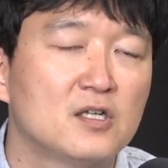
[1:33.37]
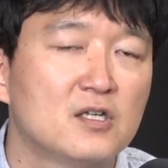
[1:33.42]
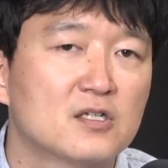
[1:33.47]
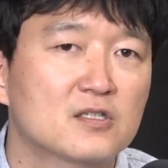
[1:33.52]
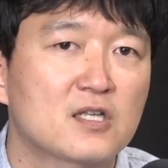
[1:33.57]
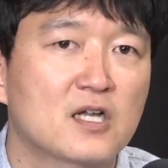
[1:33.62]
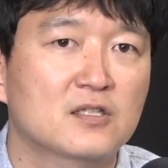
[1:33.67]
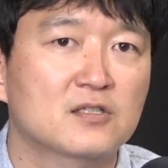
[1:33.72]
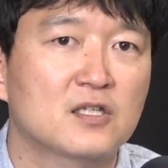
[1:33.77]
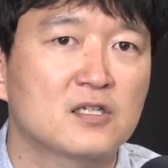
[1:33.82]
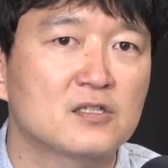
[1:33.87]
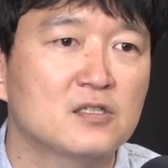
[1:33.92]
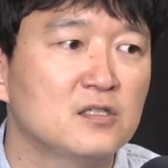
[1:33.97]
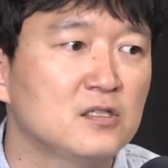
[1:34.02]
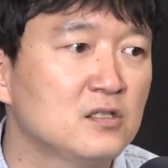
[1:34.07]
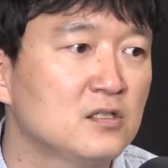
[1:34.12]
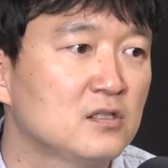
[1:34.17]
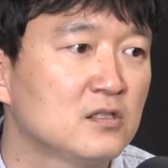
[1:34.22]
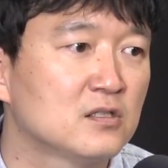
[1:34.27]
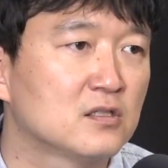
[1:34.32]

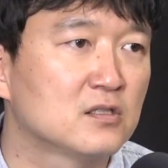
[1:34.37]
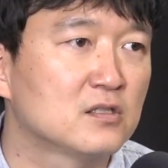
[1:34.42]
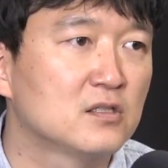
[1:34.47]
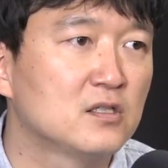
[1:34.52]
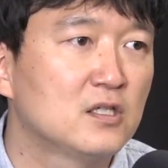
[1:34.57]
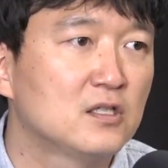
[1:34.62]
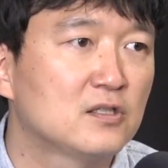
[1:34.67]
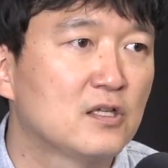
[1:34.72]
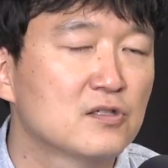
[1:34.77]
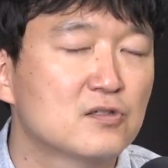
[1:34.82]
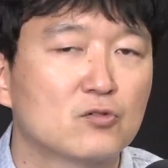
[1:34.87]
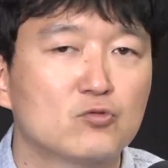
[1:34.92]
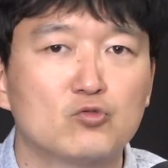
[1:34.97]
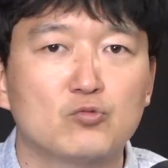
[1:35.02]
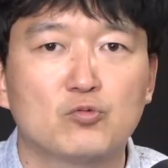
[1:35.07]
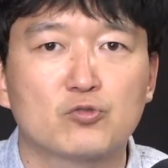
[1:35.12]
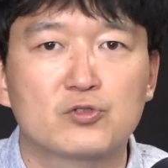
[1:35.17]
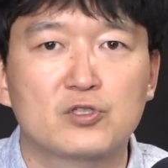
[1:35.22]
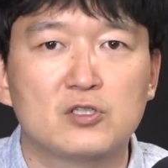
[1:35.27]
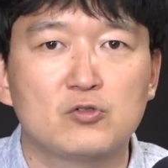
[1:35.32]
상당히 대선
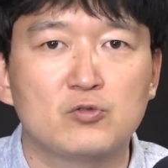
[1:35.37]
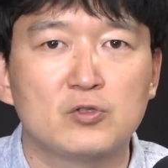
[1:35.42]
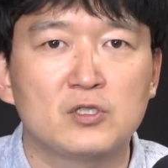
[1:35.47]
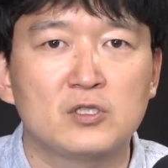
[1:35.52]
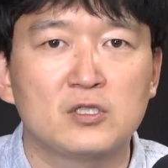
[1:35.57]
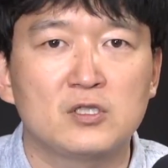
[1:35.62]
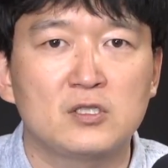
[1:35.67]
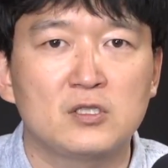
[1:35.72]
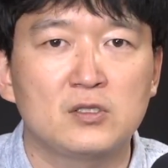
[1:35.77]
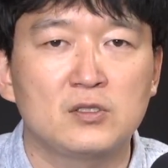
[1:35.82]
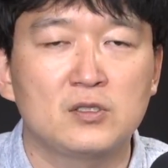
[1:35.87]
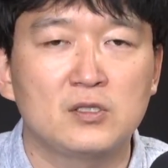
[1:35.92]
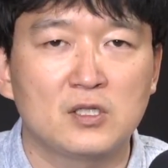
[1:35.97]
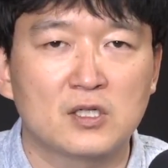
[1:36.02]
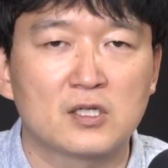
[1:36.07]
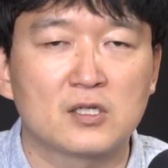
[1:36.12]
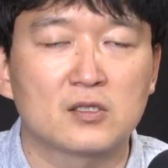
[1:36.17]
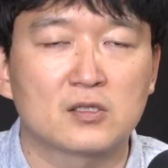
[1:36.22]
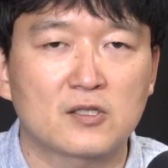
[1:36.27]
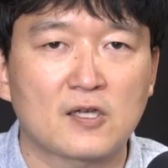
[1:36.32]
후보
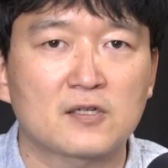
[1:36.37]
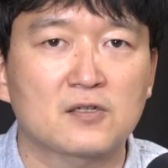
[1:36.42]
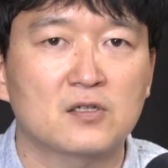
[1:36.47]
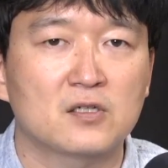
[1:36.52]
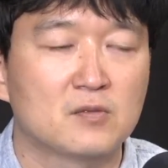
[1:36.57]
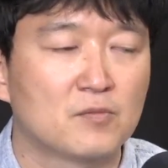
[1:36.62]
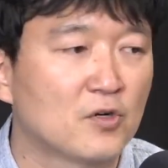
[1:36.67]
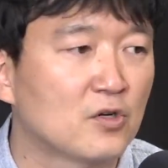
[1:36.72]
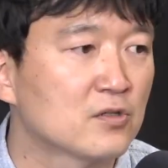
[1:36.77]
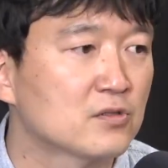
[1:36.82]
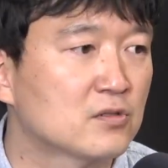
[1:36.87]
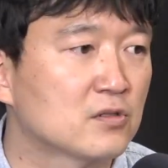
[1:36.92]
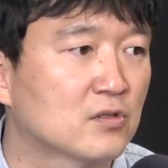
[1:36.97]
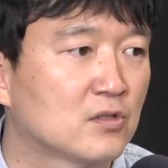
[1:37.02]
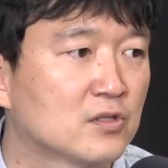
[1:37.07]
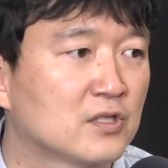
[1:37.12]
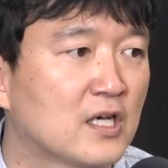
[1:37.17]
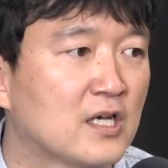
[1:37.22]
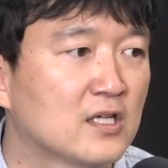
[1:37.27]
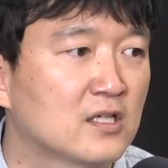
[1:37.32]
지위에 타격을 먹었을 거다.